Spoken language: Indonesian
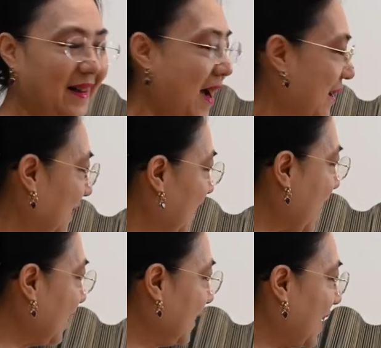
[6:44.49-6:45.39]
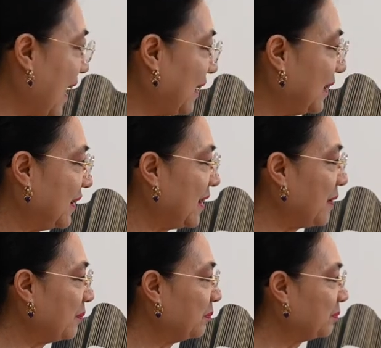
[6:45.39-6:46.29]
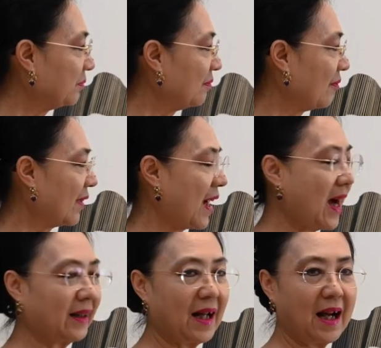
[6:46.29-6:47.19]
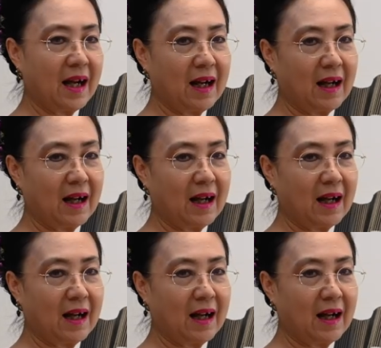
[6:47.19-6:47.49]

karena dia ini nggak ada